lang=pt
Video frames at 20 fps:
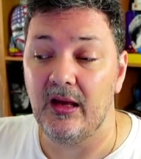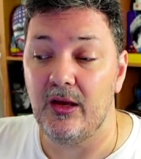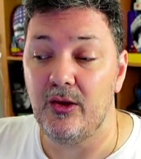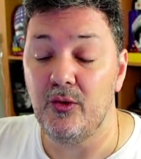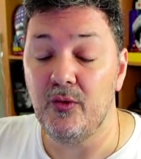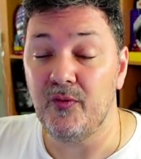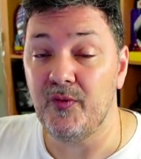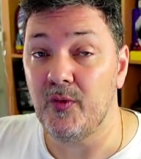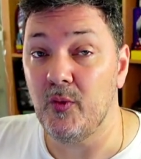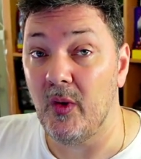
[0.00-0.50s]

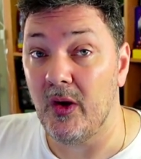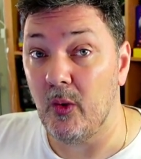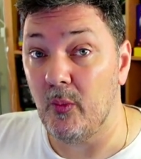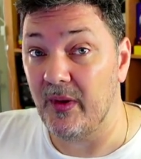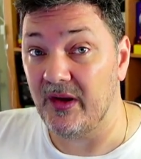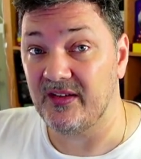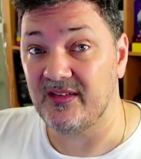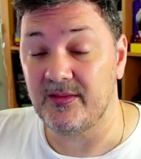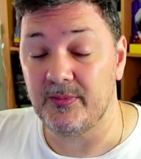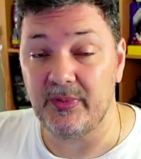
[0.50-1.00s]
e o fio é
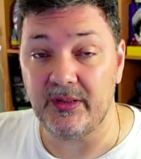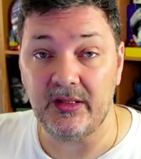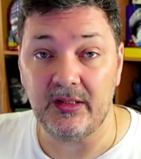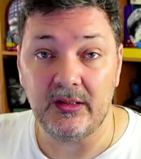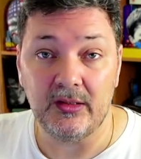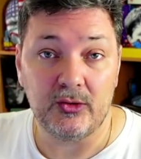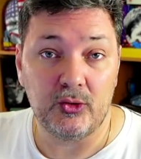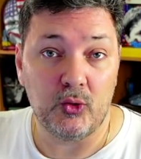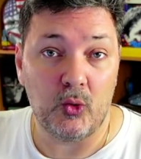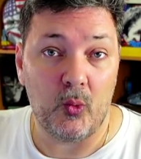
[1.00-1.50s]

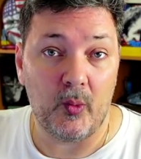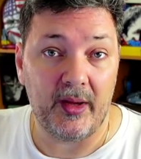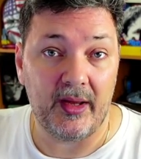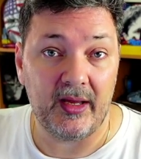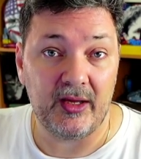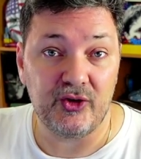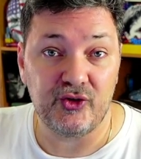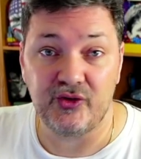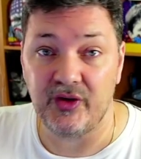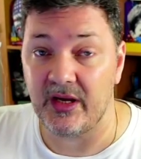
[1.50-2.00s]
USB, não
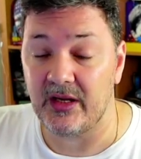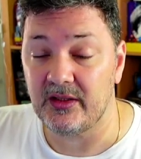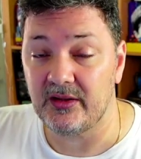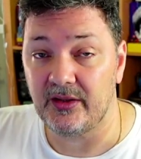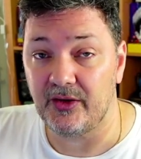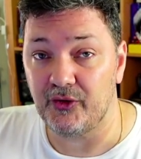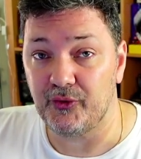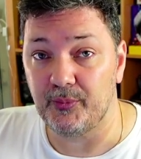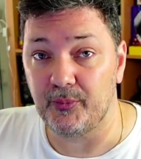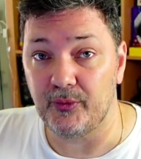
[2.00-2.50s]
é jack
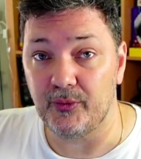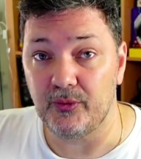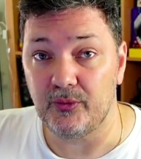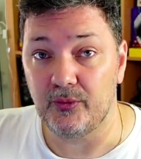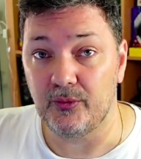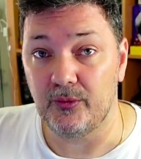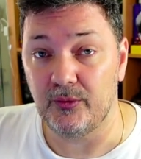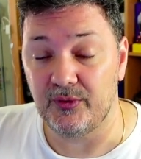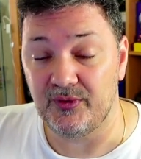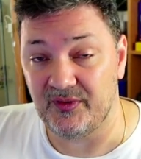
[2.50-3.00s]

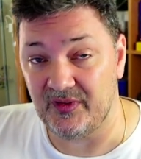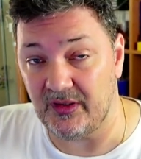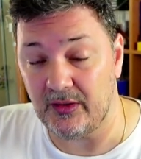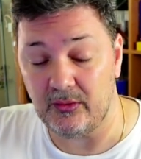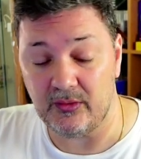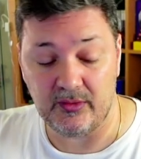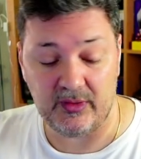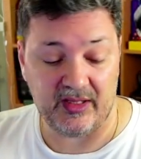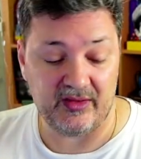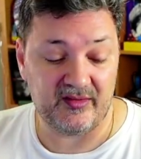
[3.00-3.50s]

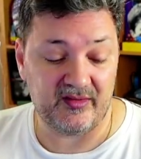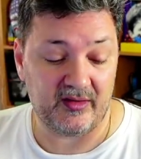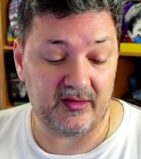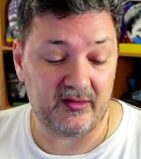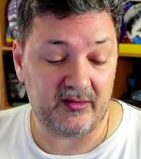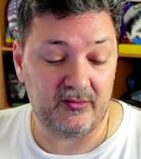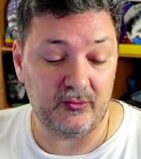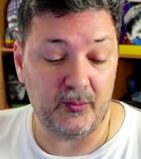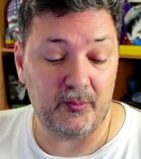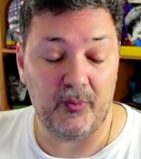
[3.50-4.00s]
3.5, quer dizer
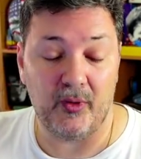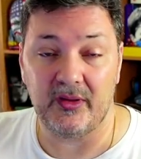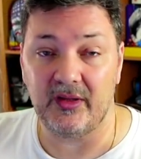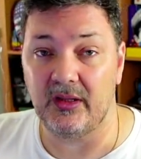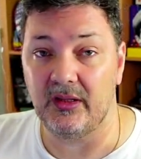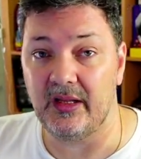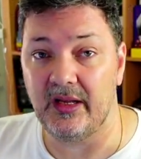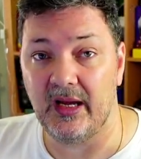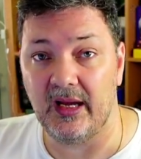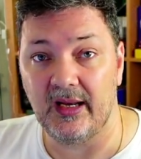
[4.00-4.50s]
que não
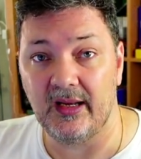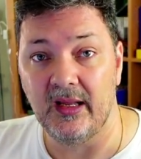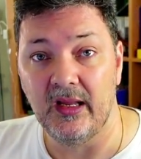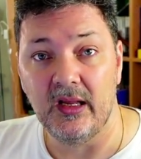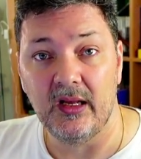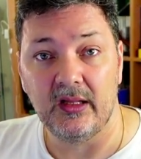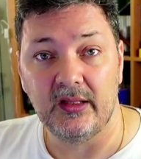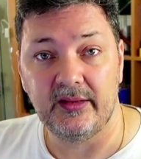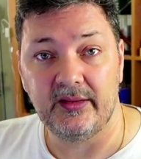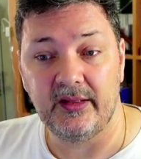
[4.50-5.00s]
podem ligar
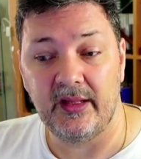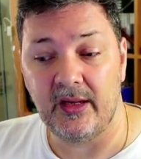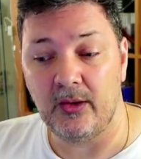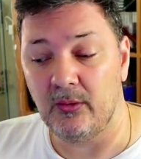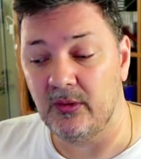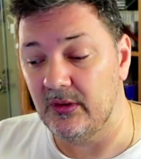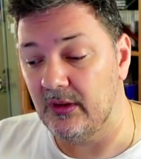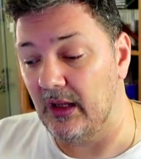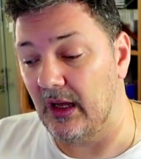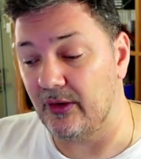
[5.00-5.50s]
nem
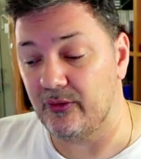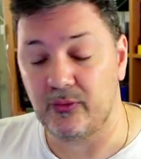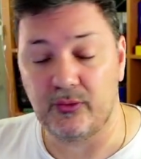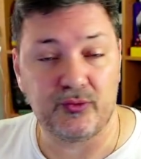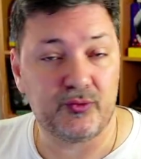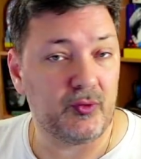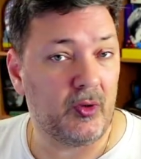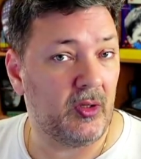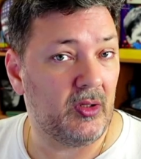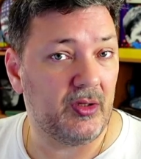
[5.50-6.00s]
às
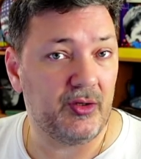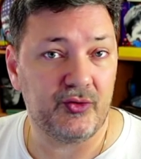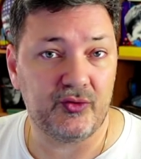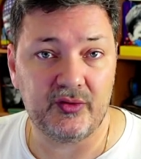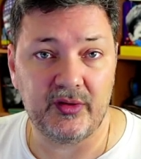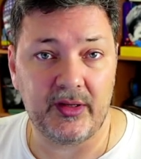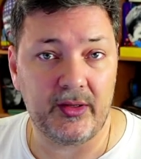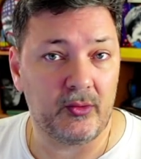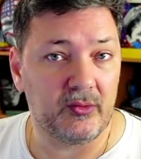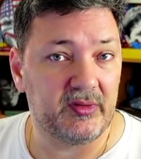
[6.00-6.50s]
consolas,
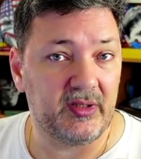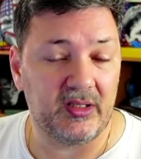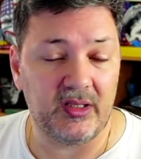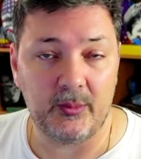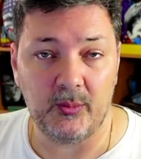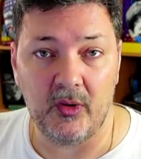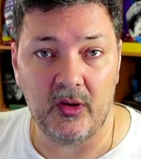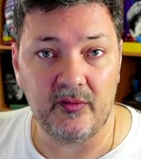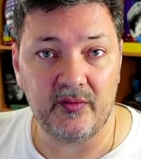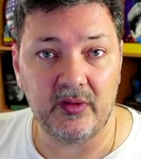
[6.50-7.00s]
nem a um
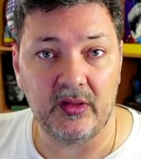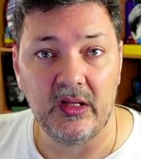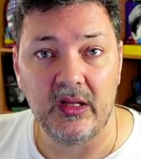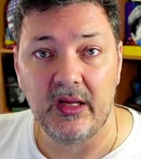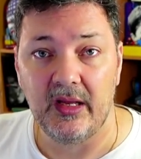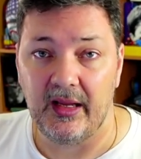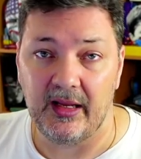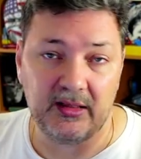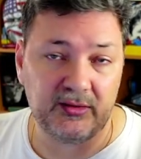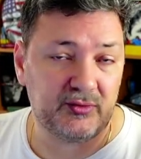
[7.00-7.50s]
telemóvel,
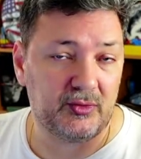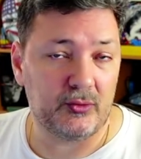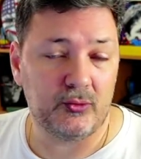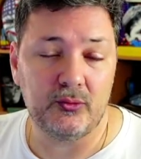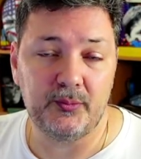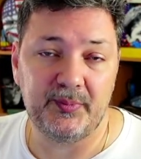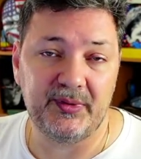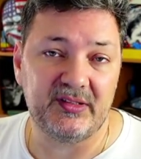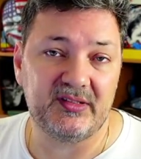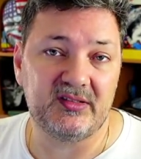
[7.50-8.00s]
é só
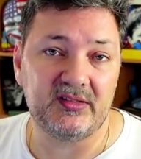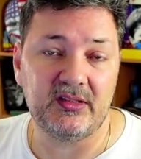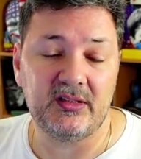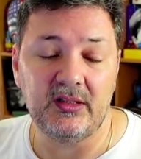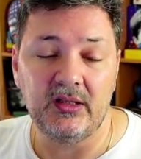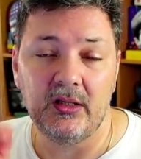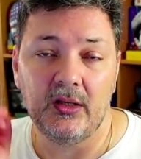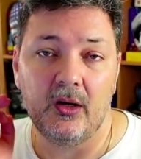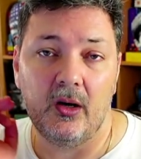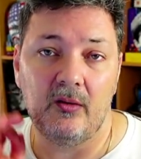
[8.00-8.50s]
no
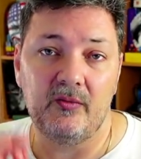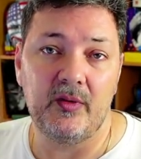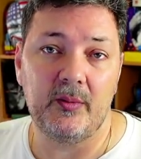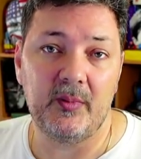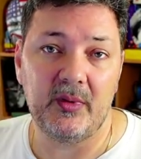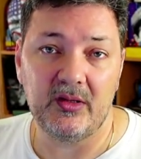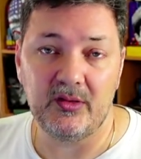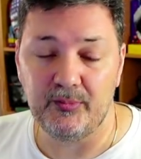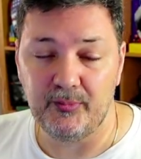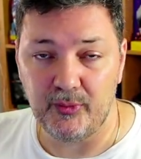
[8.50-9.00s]
PC,
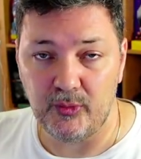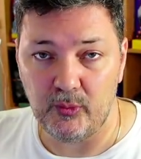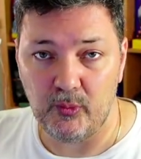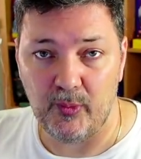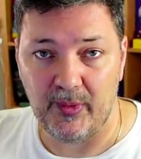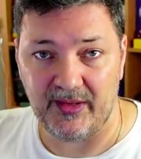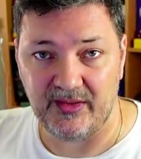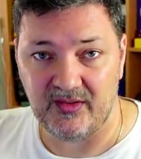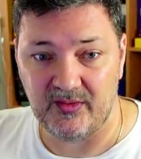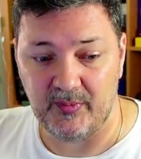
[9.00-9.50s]
obviamente por
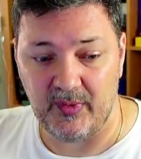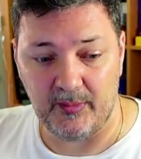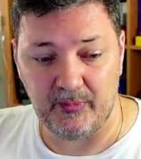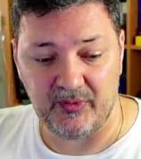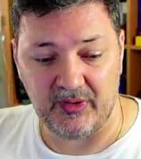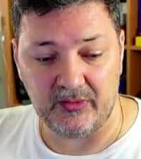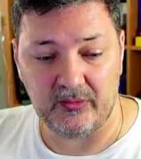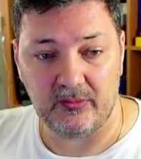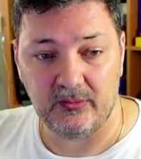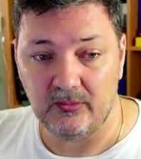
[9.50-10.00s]
USB,
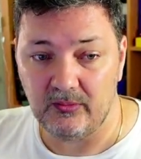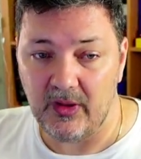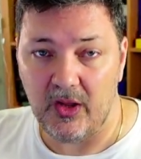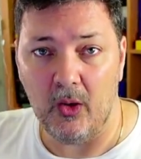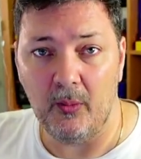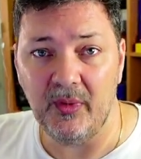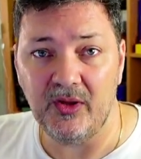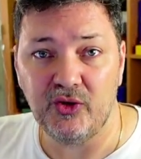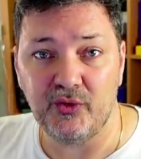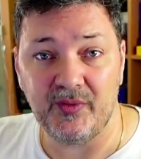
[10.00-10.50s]
portanto, é
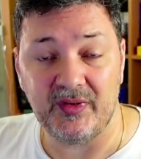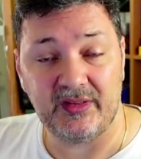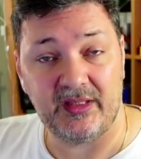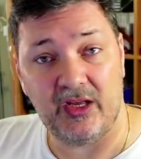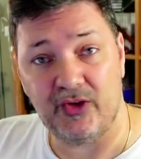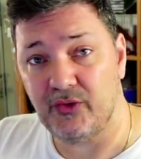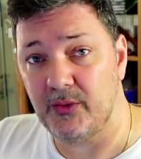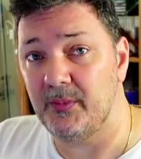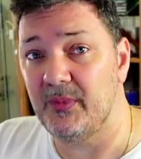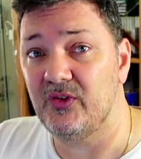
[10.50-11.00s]
uma
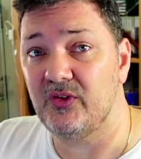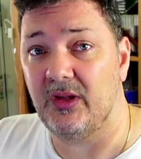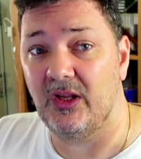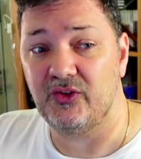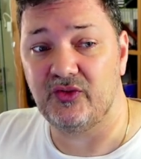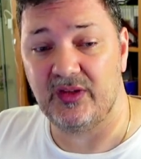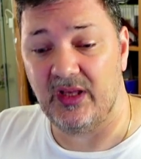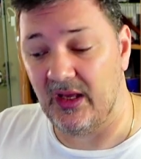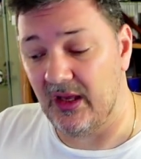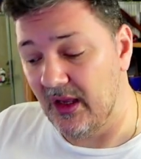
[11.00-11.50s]
desvantagem, mas lá
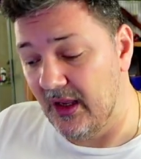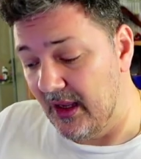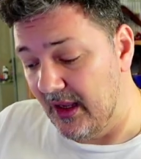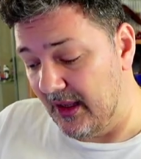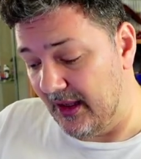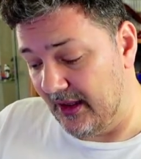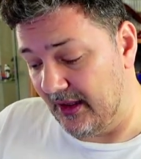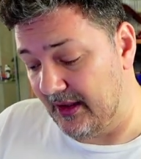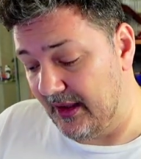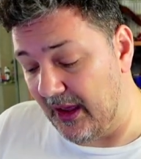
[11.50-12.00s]
está,
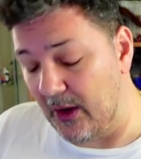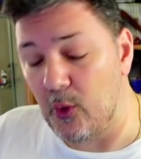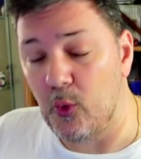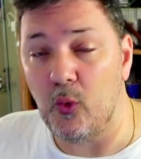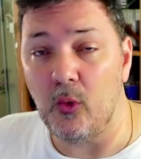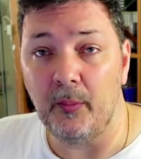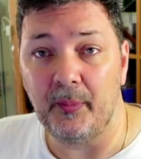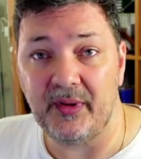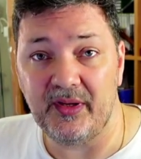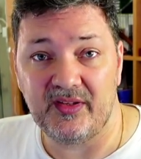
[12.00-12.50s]
eh, quem
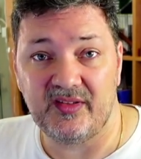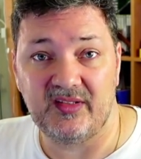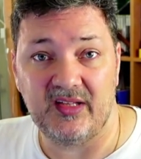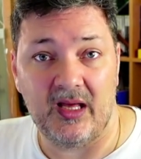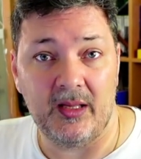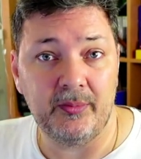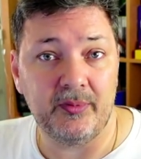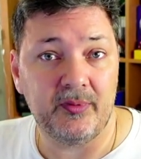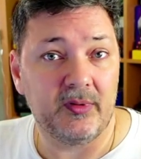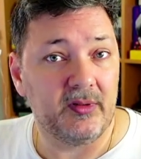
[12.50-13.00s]
compra
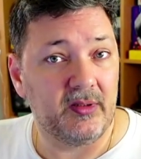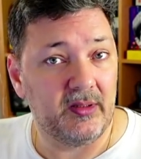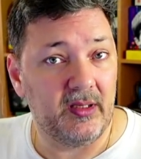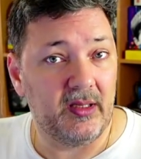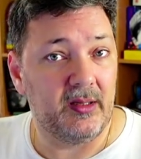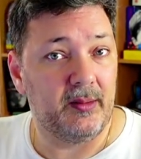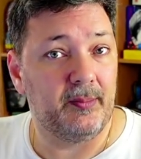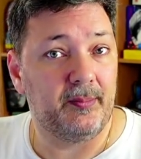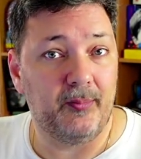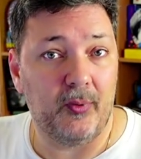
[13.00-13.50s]
sabe,
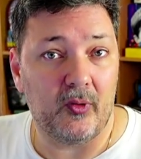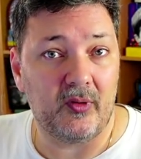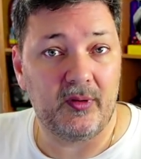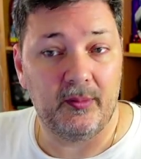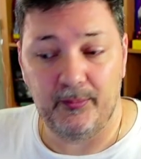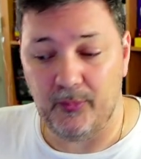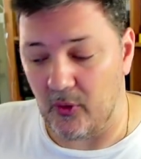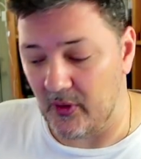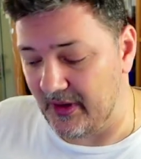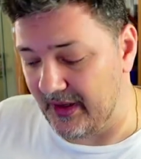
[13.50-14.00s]
eh,
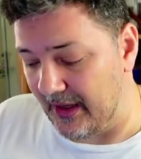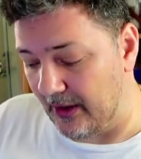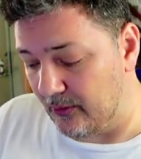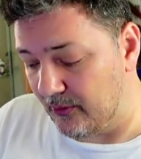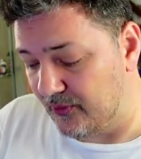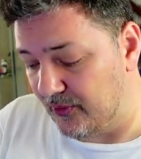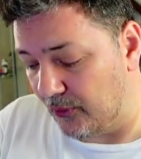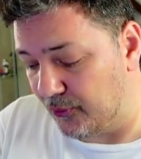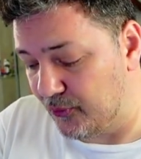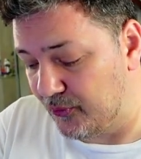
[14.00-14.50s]
pouco que quer
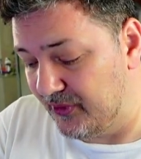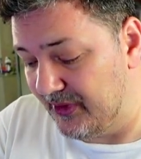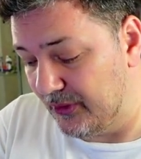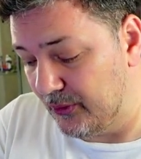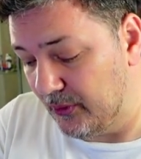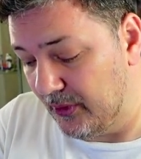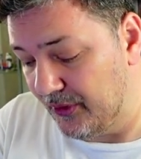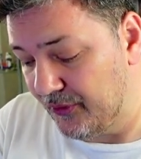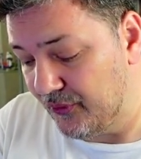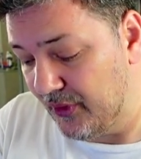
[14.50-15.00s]
os
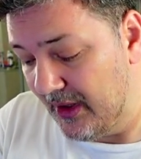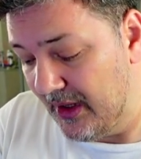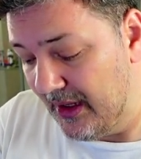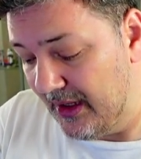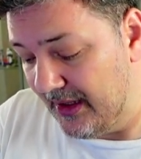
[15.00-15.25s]
hospedadores,